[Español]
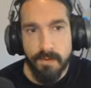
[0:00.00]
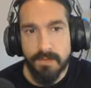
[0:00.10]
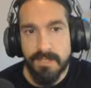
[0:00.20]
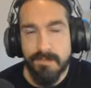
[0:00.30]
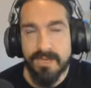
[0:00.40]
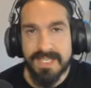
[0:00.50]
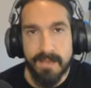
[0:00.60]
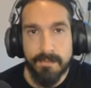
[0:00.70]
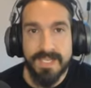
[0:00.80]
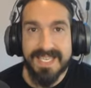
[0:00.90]
último, que
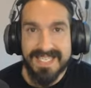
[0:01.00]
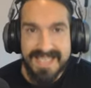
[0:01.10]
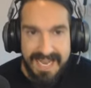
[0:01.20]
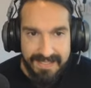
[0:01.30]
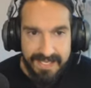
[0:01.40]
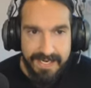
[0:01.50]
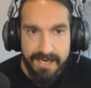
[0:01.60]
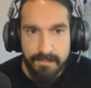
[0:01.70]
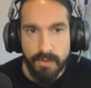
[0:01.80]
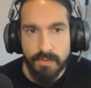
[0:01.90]
sabemos que ya
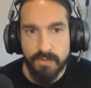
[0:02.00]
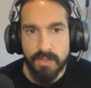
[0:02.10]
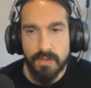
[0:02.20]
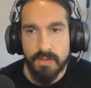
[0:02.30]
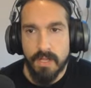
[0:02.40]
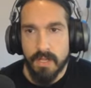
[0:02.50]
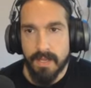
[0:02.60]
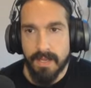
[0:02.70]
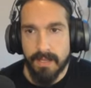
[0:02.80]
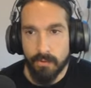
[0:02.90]
tienen en producción
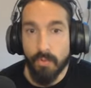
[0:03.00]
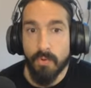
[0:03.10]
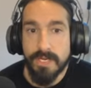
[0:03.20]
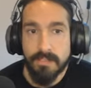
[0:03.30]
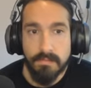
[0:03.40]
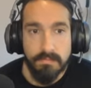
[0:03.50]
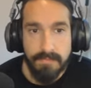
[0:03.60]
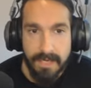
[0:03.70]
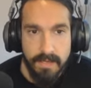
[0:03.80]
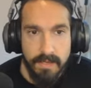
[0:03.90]
eh, todo esto,
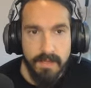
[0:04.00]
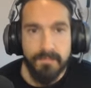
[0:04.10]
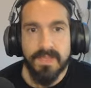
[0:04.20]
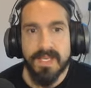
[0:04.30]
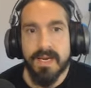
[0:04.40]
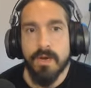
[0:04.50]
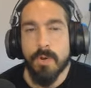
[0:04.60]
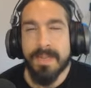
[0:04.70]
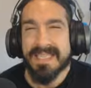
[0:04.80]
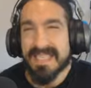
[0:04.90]
¿vale? tienen
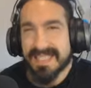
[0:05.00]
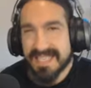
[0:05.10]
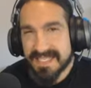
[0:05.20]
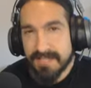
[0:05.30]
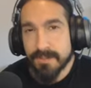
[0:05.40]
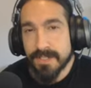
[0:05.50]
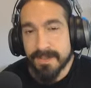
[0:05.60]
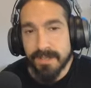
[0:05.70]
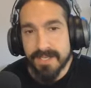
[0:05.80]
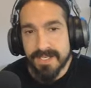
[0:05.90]
93 tipos de habitaciones